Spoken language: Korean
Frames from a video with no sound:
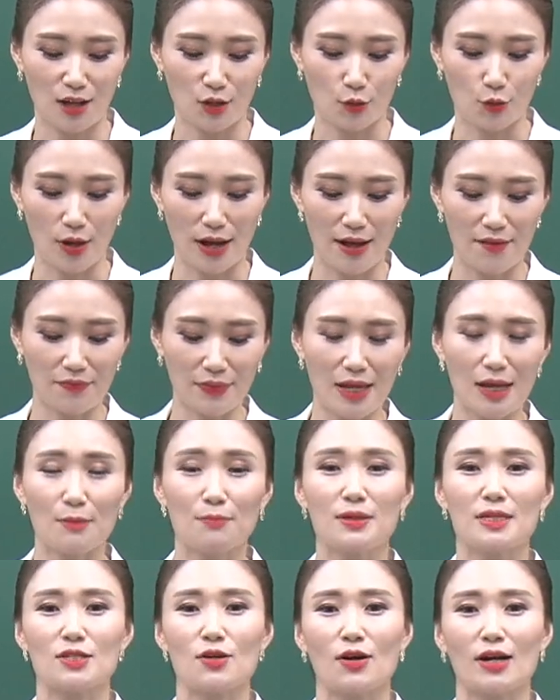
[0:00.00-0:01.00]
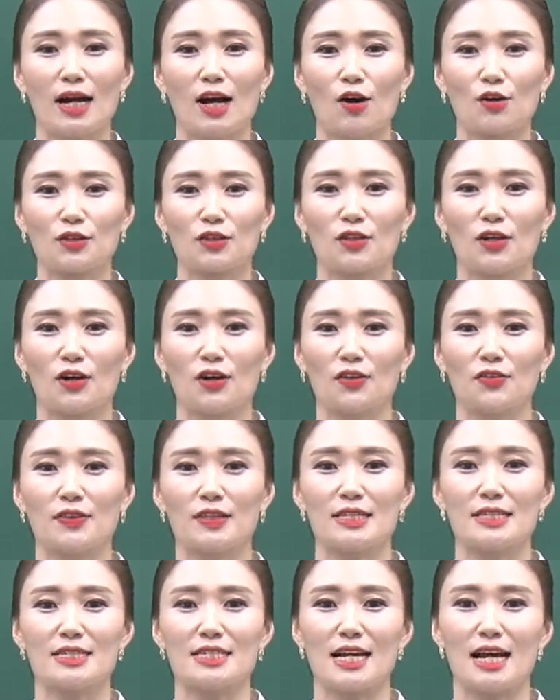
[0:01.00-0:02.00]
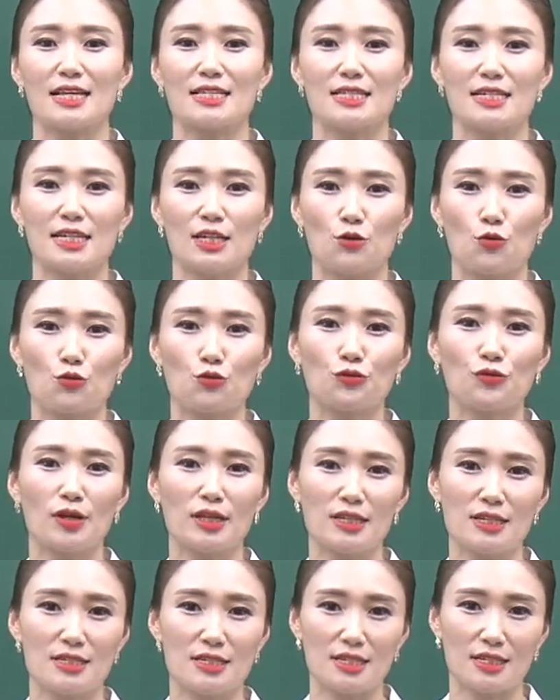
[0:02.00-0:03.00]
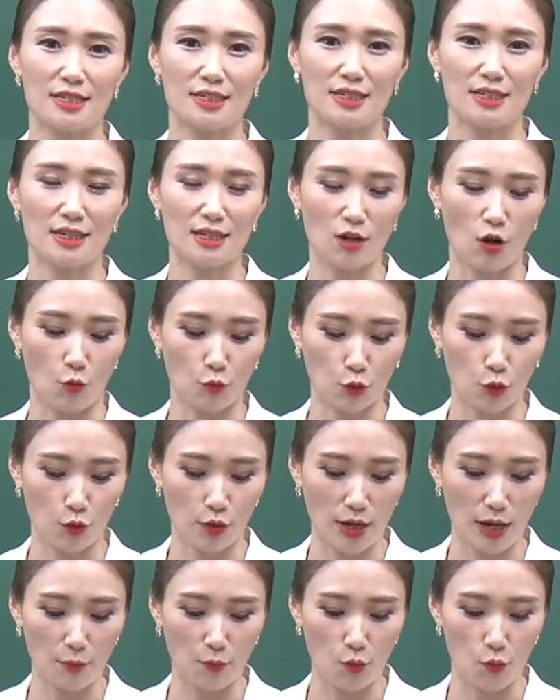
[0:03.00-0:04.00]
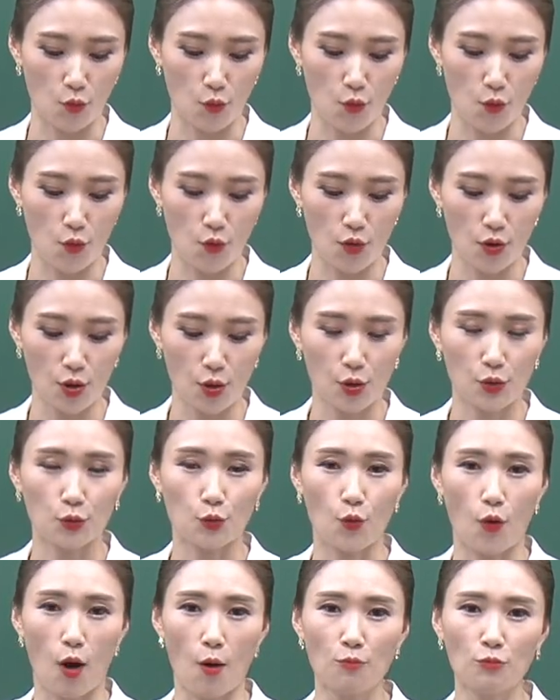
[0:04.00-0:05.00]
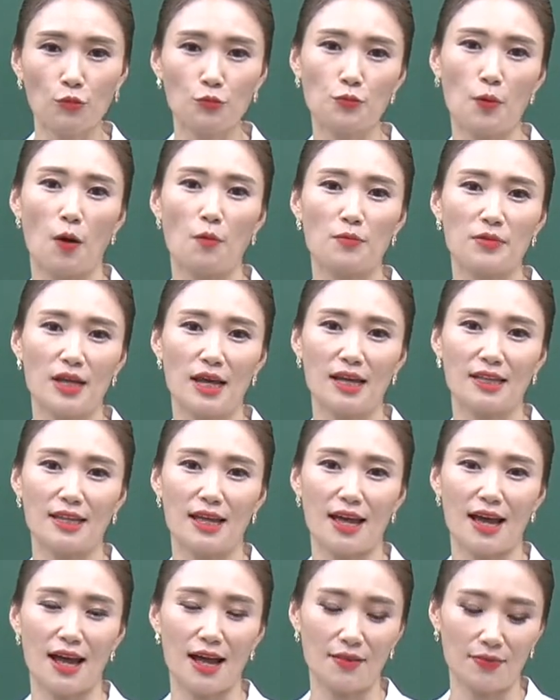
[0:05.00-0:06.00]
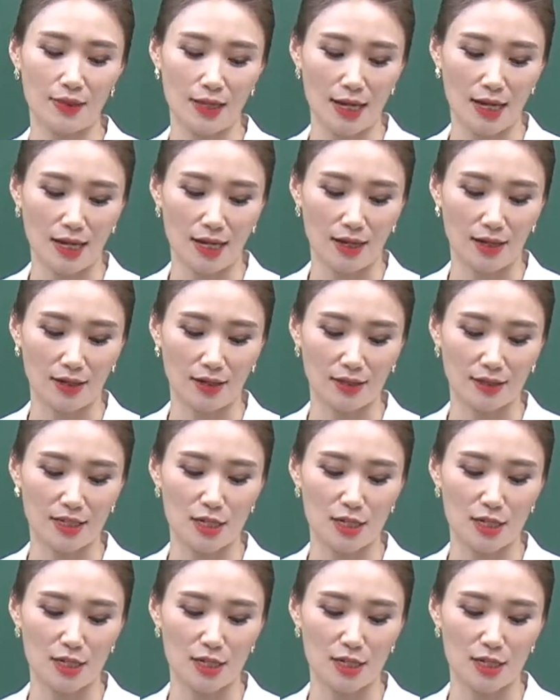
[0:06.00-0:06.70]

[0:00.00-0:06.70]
또한 비서가 어떤 자질이 요구되는지를 검토를 해보고 또 업무 범위에 대한 어,